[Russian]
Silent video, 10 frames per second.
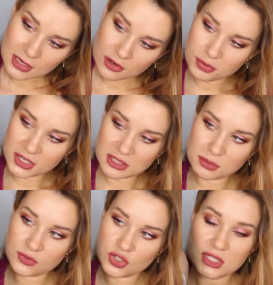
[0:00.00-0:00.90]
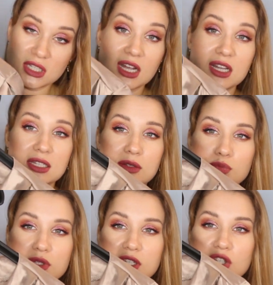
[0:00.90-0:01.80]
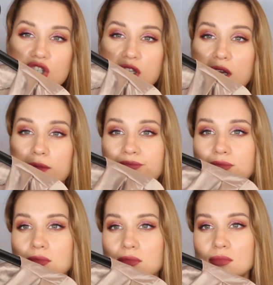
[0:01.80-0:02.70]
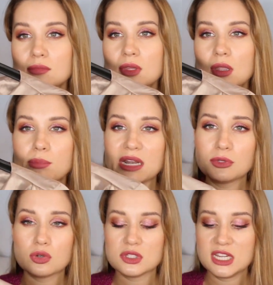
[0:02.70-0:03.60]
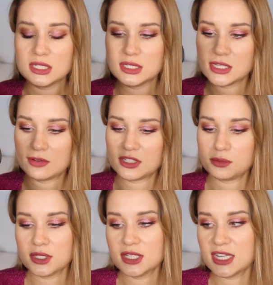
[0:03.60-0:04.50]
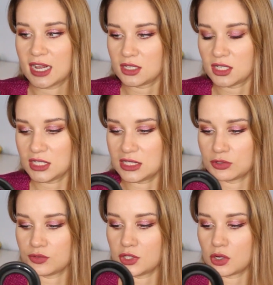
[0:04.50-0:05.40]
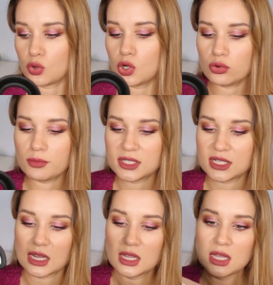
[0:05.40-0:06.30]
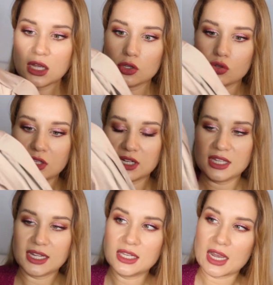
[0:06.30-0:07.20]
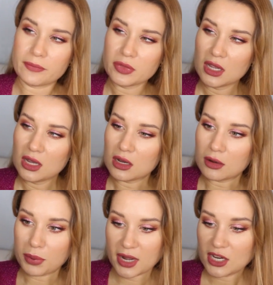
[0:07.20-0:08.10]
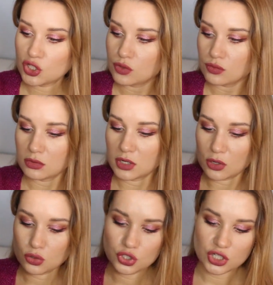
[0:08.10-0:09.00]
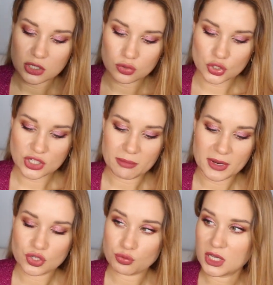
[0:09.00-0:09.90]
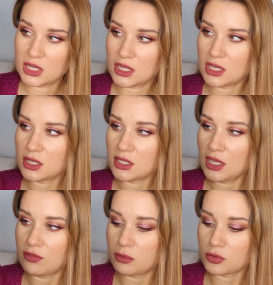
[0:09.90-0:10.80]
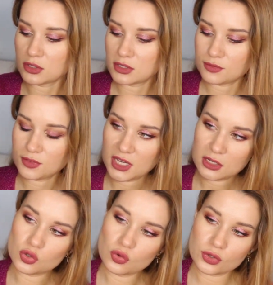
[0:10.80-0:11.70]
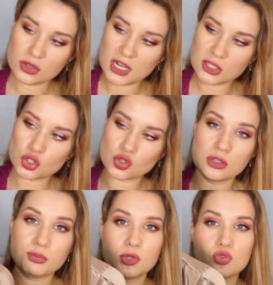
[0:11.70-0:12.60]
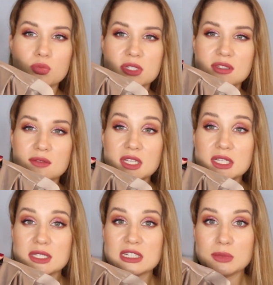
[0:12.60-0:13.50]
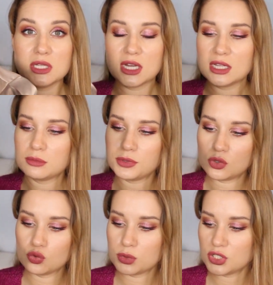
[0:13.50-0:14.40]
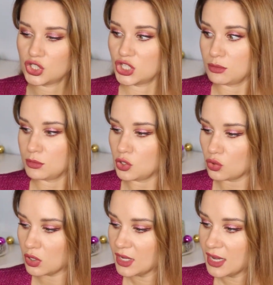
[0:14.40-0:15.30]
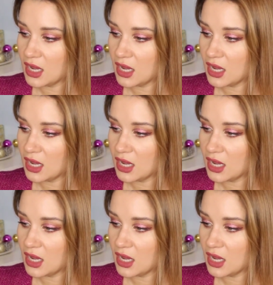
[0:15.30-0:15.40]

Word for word: да и, в принципе, в жизни она симпатичная. Прям такой, знаете, стиль 80-х. Если вот вы такое любите, то тогда да. А, по качеству хорошее тоже, опять же, у меня никаких к ней вопросов нет, но вот надо что-то придумать с вырезом и надо придумать, с чем ее